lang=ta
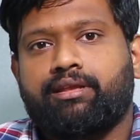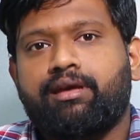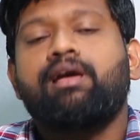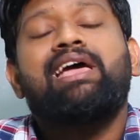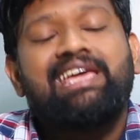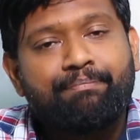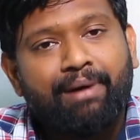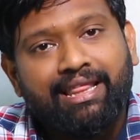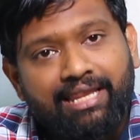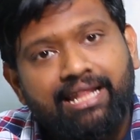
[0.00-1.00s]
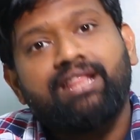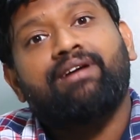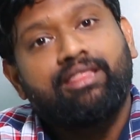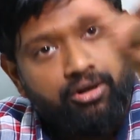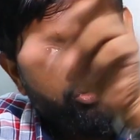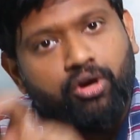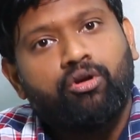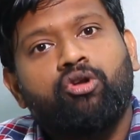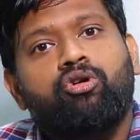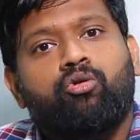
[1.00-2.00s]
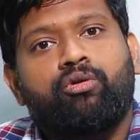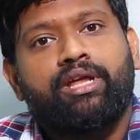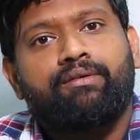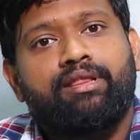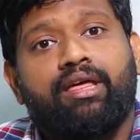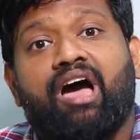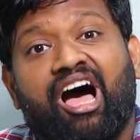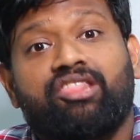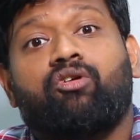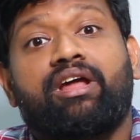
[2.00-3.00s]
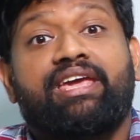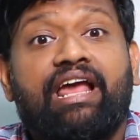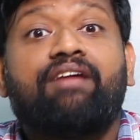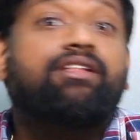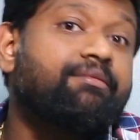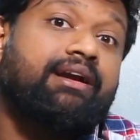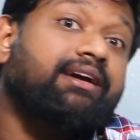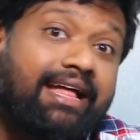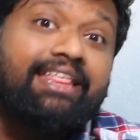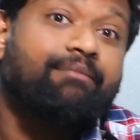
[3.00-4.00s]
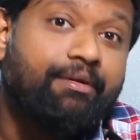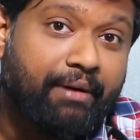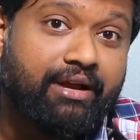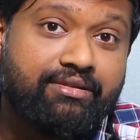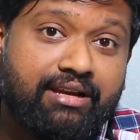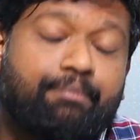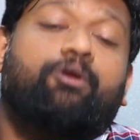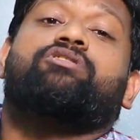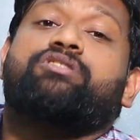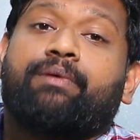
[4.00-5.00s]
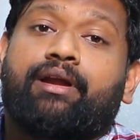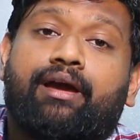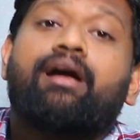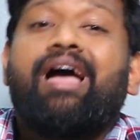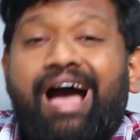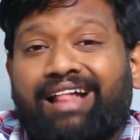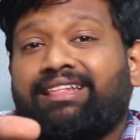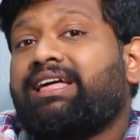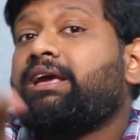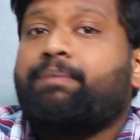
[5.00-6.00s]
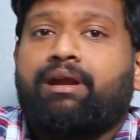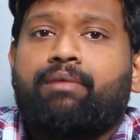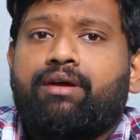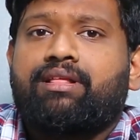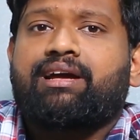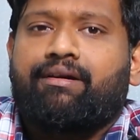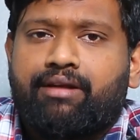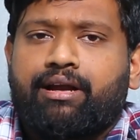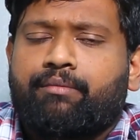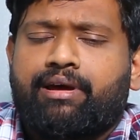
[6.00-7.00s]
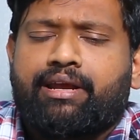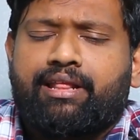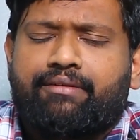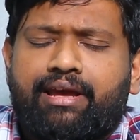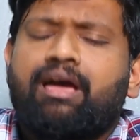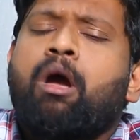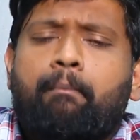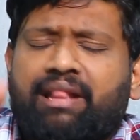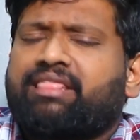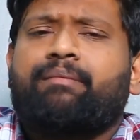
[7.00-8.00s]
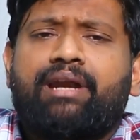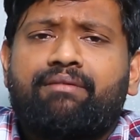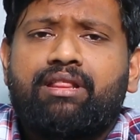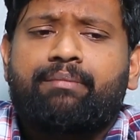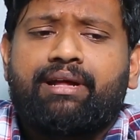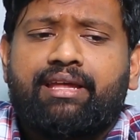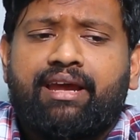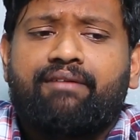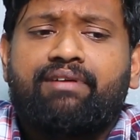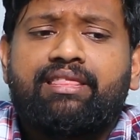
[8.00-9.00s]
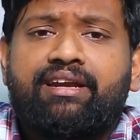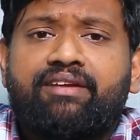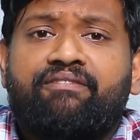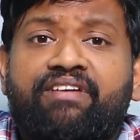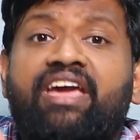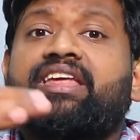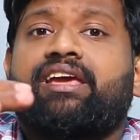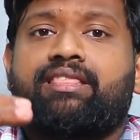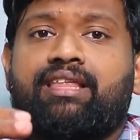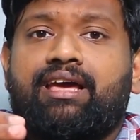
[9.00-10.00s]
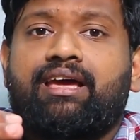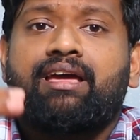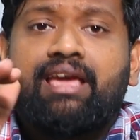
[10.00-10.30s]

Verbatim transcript: இருந்தது இப்போ அதுலேருந்து வந்துடக்கூடிய ஒரு இன்னொரு குட்டி வந்து அதோட எழுபது மடங்கு அதிகமாக பரவுதுன்னா இப்போ யோசிச்சு பாருங்கள் அதுதான் இப்போ நம்மளுக்கு வந்து கவலைக்கடமாக இருக்குது ஆரம்பிக்க தவிர மற்றபடி வந்து பார்த்திங்கன்னா வந்துட்டு வீரியத்தில்